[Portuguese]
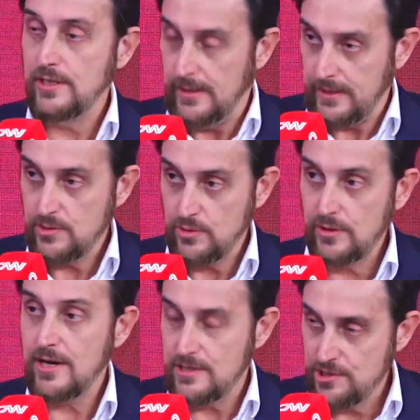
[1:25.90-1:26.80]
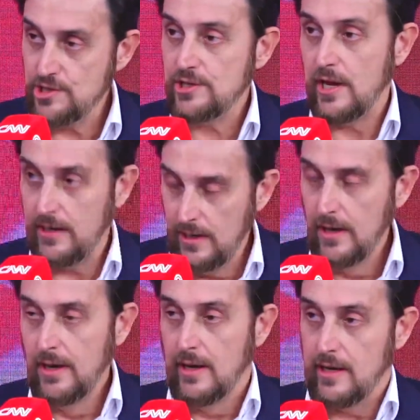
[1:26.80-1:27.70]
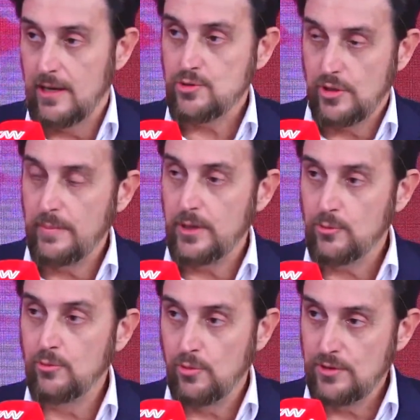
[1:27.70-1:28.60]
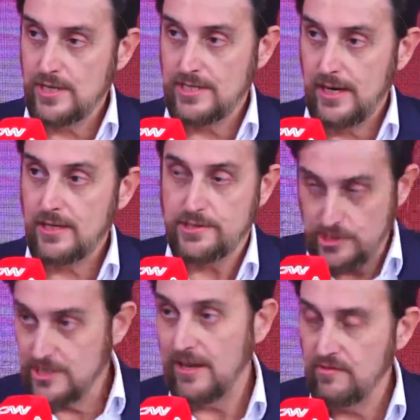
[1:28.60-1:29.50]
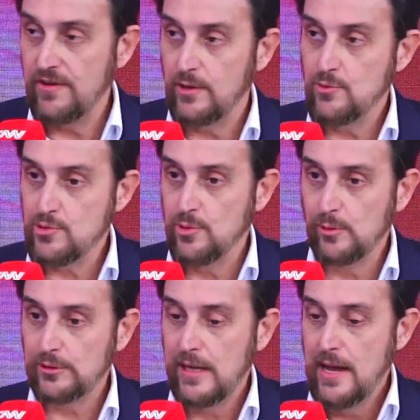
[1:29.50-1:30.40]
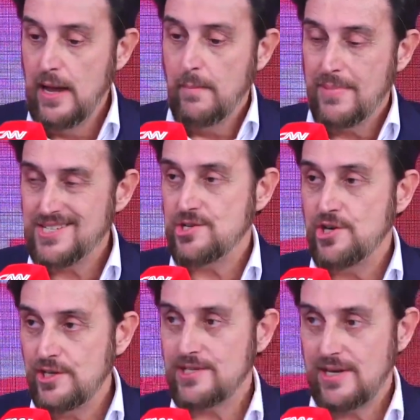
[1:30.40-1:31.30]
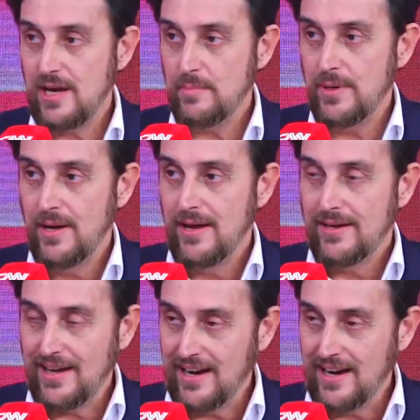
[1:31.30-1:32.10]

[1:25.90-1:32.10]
internacionais. A gente tem relacionamento com todas elas, a gente tem feito shows, mas a gente sabe que